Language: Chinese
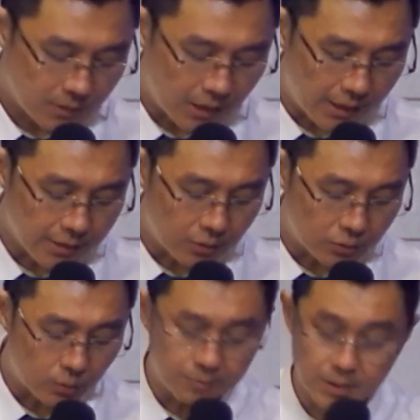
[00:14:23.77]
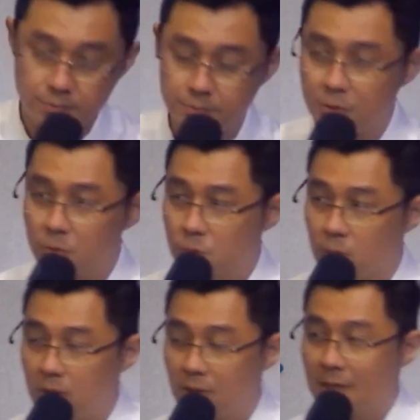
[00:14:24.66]
来告诉我们，比如
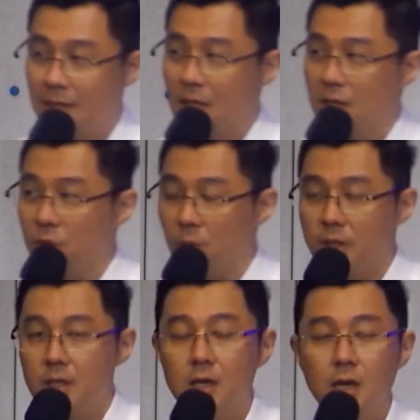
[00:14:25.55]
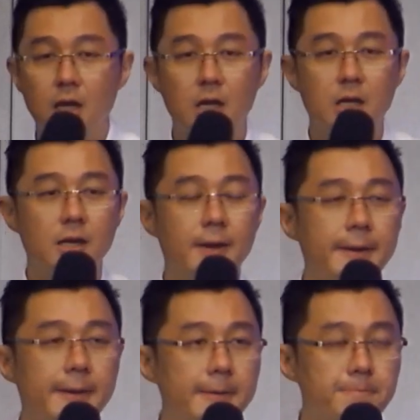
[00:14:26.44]
说有一个
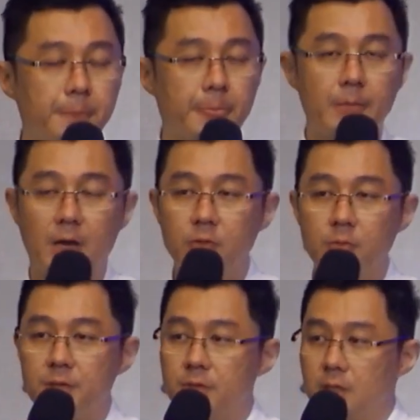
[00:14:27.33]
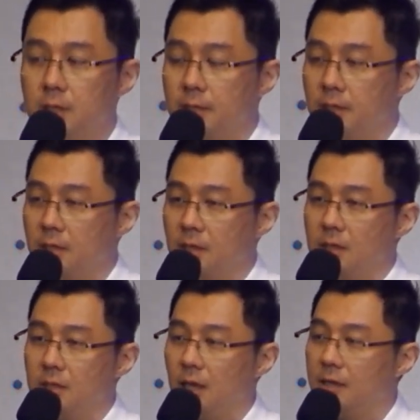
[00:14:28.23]
啊麻风病人呢，
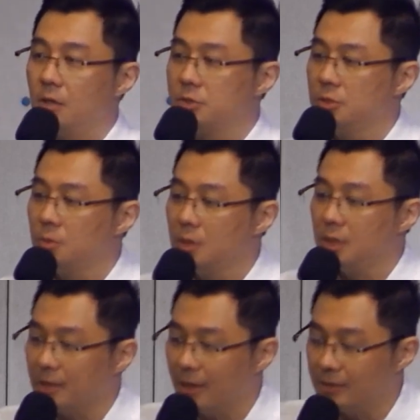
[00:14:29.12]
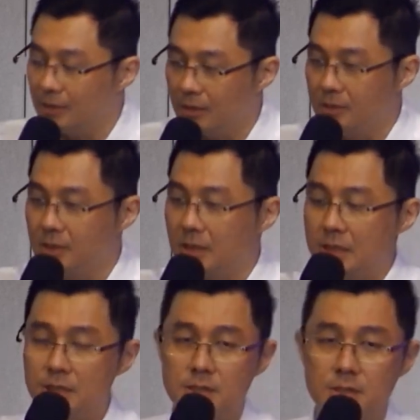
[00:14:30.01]
他要修理他的这个
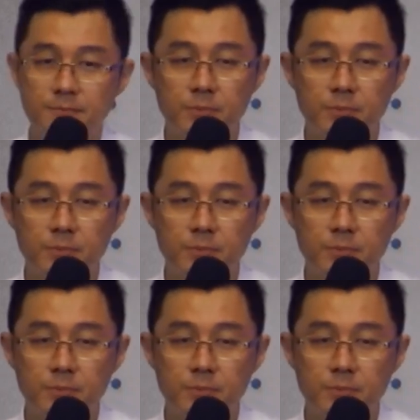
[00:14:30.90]
椅子，